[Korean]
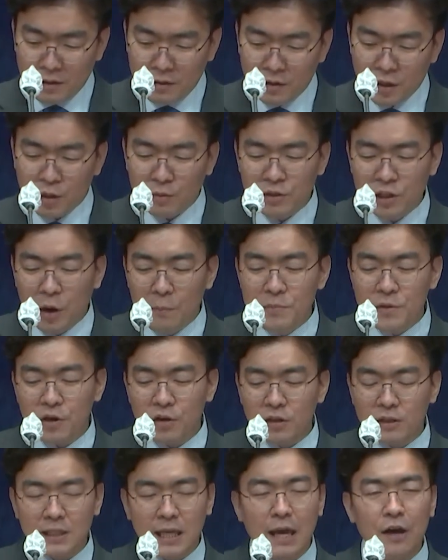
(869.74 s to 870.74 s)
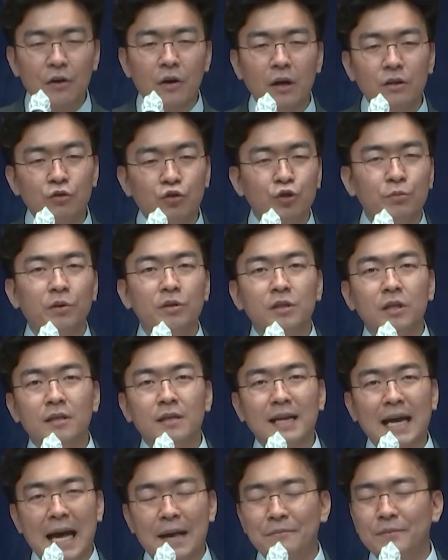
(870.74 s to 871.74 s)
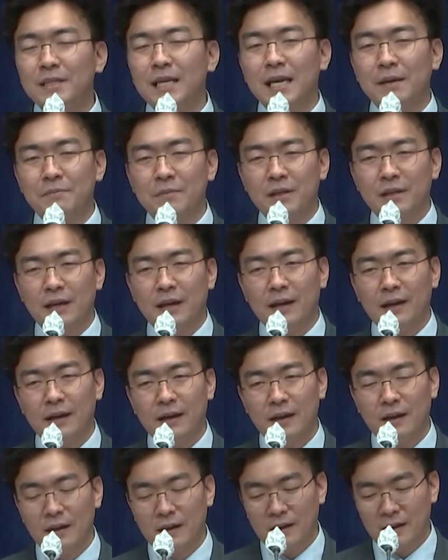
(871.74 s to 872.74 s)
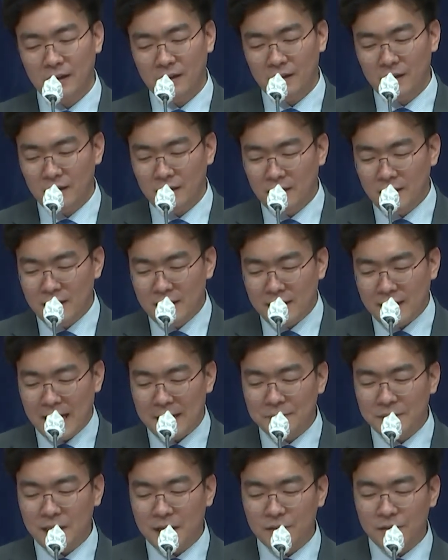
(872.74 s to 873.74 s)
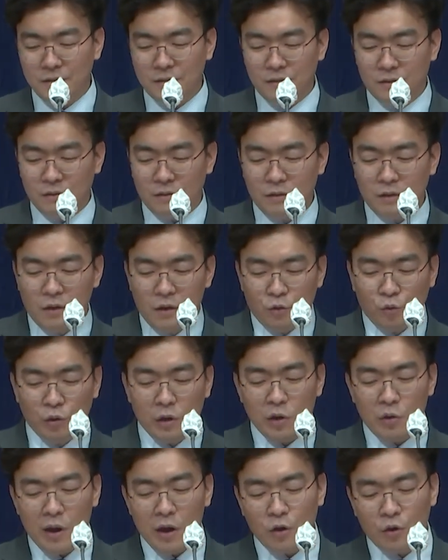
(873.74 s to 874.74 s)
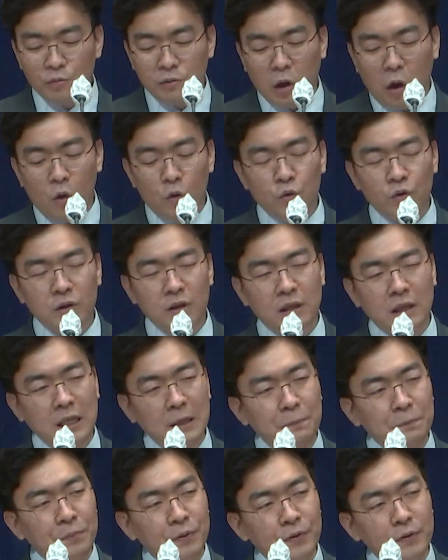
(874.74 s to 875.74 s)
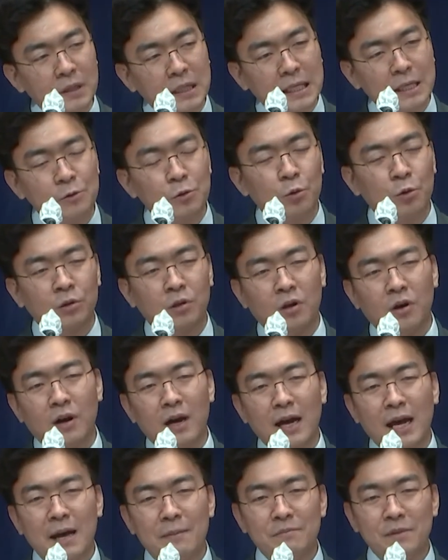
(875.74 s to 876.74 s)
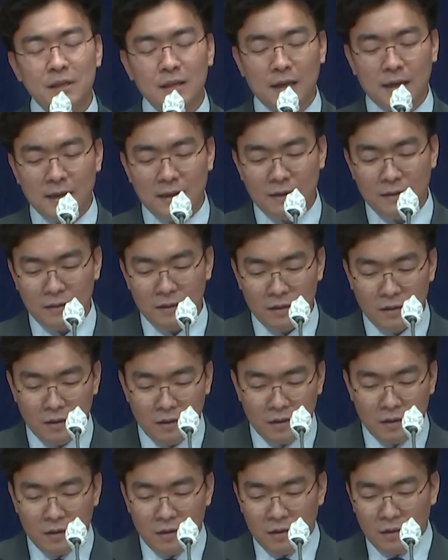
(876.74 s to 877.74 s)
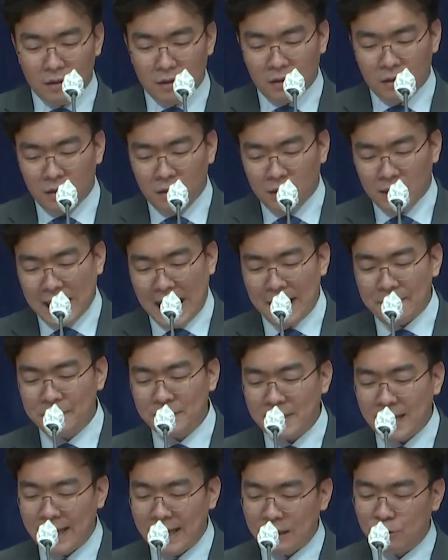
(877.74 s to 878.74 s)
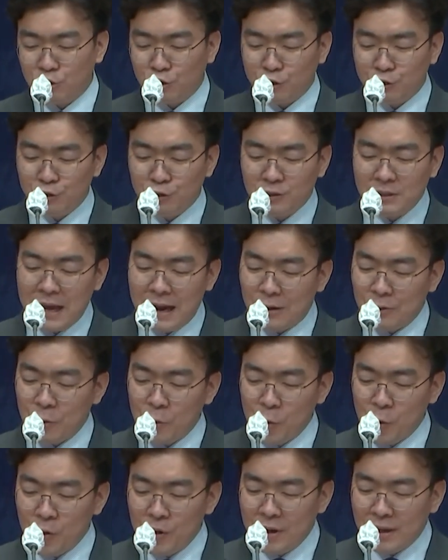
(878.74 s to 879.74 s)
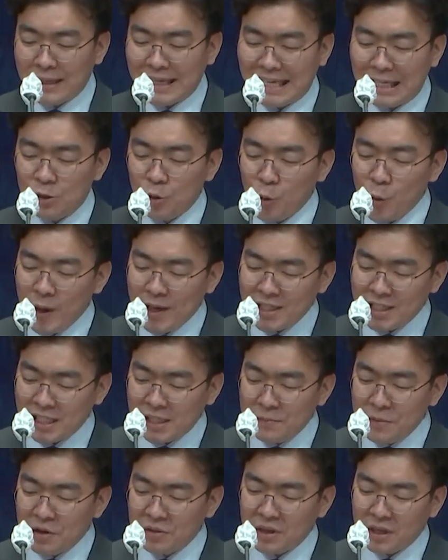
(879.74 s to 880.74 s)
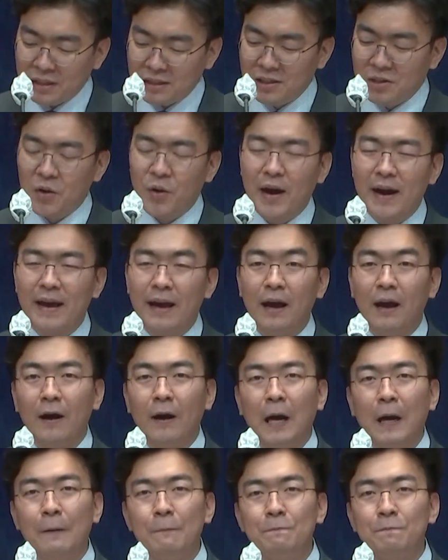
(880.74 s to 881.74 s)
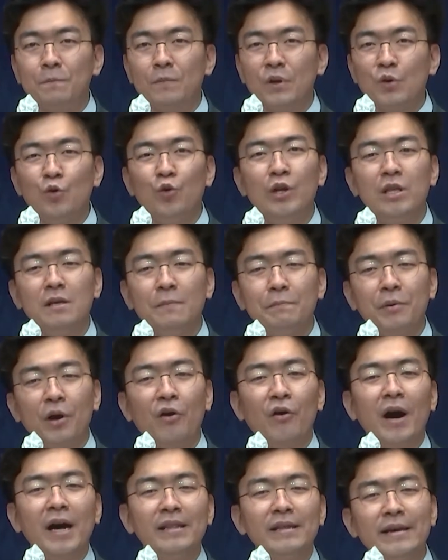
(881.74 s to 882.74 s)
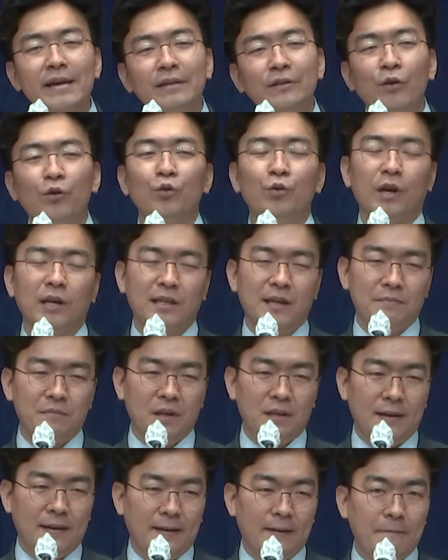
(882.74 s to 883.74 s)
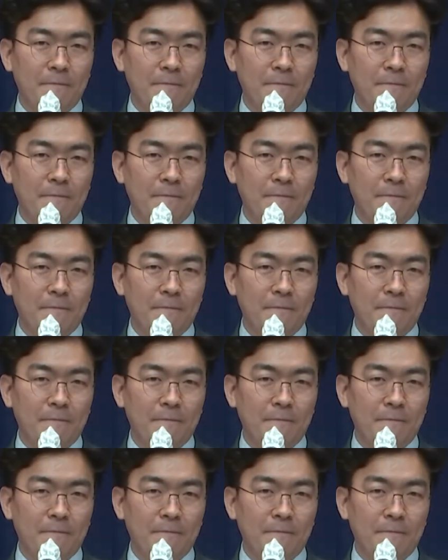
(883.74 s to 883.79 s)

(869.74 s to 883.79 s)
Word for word: 여러분 염려를 제거하는 두 번째는 감사입니다. 감사는 우리로 하여금 더욱 깊은 기도로 들어가게 합니다. 감사의 추를 달고 기도의 심연에 들어가야 우리는 평안에 떠오르게 됩니다.